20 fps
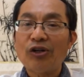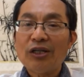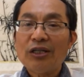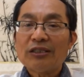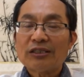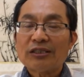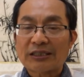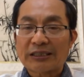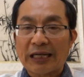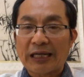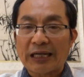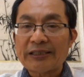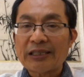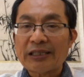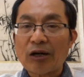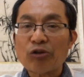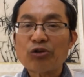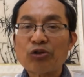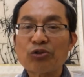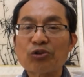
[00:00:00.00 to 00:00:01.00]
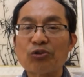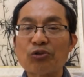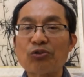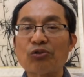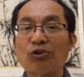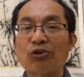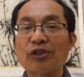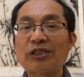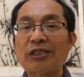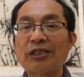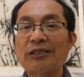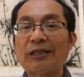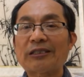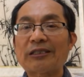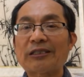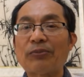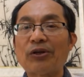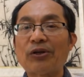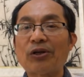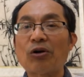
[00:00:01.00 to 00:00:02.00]
杂交是中国现在
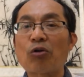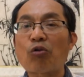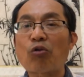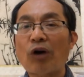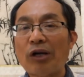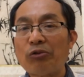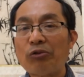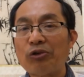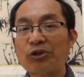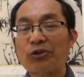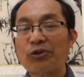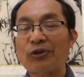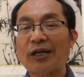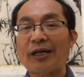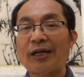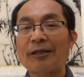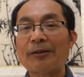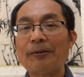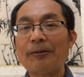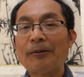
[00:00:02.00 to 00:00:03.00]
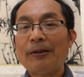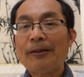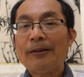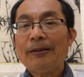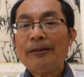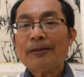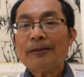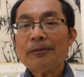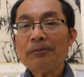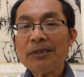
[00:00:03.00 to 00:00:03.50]
这么一个怪物出来。那么